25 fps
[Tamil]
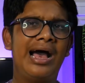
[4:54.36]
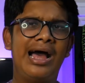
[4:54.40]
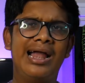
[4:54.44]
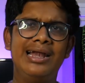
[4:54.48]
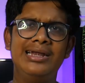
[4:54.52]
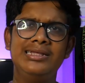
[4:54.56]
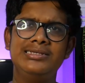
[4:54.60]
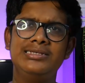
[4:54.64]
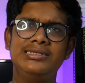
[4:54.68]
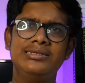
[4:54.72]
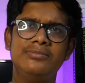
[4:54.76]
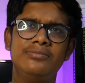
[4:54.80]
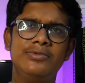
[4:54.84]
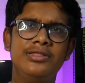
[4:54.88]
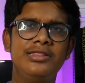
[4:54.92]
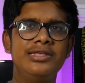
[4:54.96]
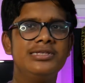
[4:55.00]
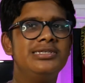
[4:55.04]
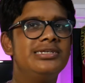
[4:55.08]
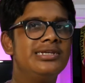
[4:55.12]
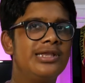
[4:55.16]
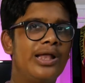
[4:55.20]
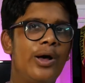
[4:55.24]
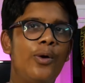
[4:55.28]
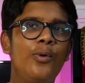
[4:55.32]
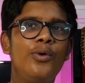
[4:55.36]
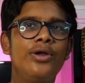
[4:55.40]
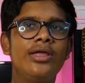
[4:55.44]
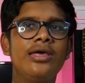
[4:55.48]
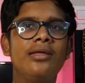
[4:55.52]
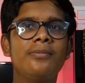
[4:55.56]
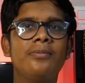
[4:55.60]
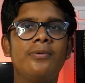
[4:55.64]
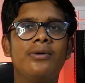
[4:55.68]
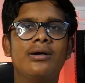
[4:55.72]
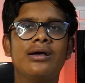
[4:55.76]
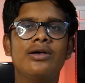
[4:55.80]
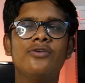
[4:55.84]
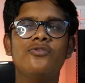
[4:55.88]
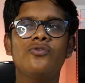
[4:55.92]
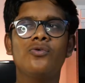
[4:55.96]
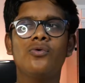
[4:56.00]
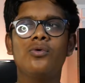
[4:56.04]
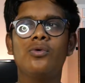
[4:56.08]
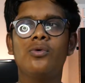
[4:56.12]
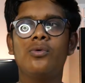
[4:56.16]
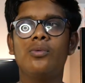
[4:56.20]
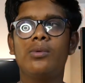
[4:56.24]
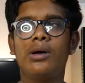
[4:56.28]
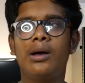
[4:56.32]
அடித்து மிதித்து நவுட்டி இருப்பாங்க
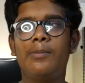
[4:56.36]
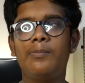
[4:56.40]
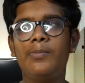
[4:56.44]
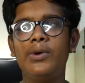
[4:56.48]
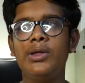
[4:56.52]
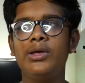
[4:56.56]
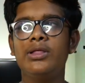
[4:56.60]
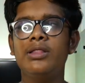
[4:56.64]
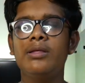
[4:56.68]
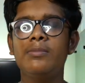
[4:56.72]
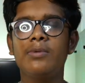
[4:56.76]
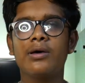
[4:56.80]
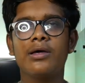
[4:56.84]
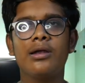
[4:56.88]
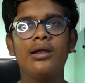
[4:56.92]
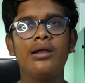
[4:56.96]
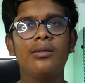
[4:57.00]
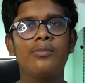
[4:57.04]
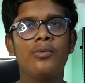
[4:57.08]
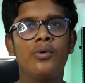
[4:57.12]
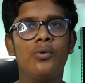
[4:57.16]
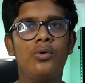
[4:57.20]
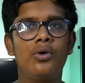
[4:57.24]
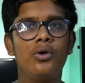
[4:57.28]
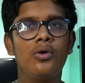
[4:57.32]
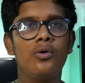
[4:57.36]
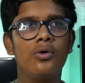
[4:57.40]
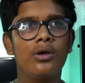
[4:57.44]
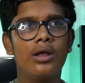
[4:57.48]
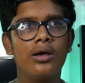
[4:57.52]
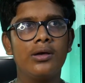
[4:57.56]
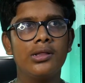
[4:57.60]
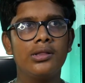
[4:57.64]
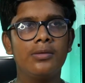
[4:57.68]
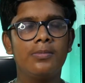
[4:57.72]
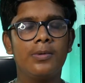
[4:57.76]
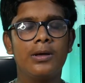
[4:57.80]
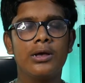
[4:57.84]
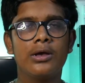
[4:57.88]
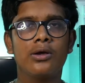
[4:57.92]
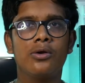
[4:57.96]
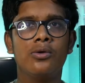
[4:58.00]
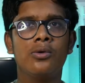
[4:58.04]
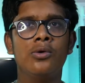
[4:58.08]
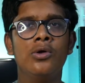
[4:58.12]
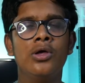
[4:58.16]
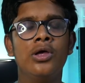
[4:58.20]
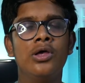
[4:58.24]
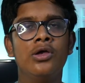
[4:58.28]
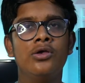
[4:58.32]
ஸோ அப்படி வந்து பார்த்தோன்னா நம்ம ஒன்று ஒன்றா வந்து
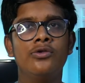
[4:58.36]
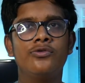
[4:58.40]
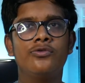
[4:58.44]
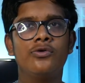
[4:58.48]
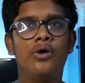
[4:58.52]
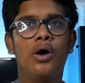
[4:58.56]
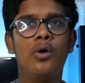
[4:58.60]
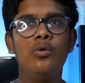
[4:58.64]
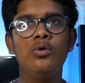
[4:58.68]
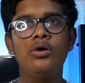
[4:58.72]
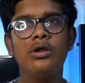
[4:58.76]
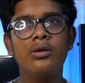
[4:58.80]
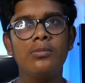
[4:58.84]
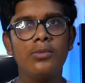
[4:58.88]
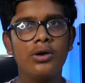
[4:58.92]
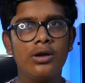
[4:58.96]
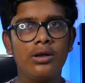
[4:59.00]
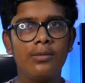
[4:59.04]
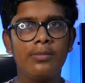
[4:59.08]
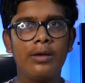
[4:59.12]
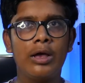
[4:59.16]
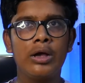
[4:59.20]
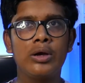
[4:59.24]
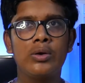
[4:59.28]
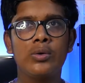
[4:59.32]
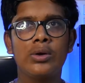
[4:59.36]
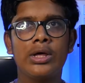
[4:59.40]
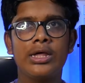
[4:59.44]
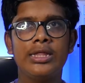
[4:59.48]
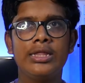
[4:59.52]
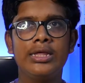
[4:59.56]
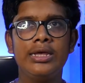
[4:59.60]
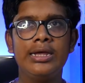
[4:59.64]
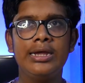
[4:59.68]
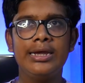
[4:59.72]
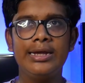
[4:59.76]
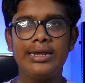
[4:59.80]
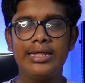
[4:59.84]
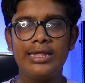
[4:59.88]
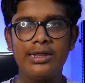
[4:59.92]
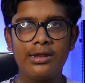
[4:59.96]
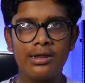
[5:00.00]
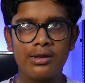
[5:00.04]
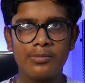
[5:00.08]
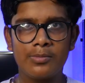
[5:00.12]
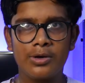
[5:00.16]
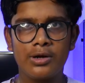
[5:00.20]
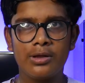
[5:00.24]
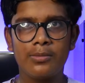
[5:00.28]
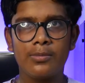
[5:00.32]
பார்க்கணும் ஸோ அவுட்டர் மட்டும் பார்க்கக்கூடாது
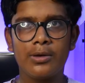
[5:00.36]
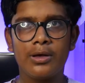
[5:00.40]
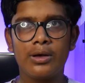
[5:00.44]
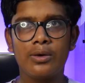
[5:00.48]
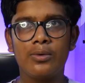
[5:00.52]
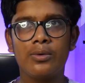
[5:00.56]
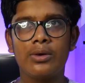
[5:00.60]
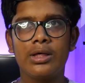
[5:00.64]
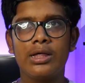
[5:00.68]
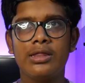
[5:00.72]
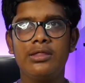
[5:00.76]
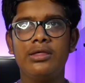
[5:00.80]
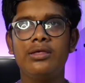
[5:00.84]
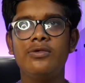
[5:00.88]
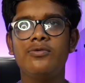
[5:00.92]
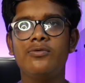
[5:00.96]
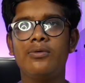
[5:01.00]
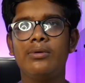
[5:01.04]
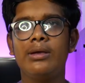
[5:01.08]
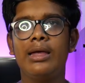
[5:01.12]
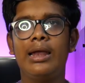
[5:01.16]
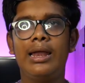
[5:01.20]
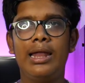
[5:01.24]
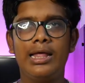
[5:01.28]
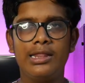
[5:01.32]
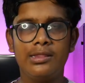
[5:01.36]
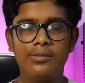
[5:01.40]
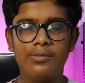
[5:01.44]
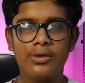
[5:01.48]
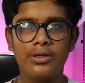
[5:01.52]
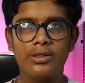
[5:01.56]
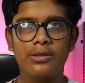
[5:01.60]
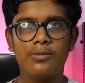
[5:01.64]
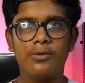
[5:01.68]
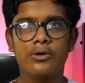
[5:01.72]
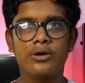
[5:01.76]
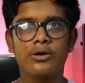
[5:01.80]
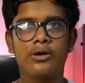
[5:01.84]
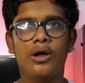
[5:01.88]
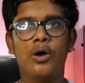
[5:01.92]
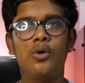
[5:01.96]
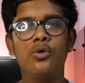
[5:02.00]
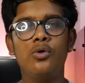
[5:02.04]
இன்டீரியர் மட்டும் பார்க்கக்கூடாது ஸோ எல்லாத்தையுமே வந்து பார்க்கணும்